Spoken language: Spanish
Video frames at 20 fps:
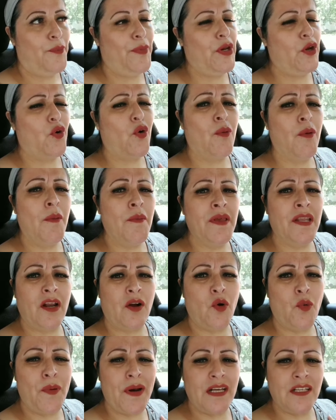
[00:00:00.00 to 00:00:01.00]
Pero como mi
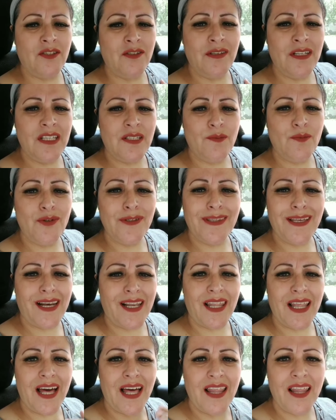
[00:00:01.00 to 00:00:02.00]
recuperación es muy
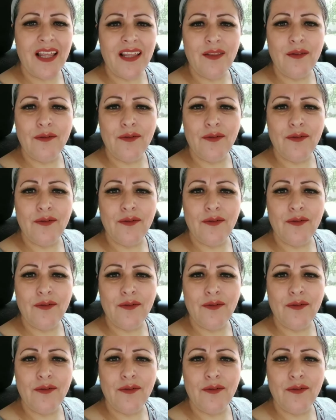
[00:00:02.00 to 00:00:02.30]
tardada,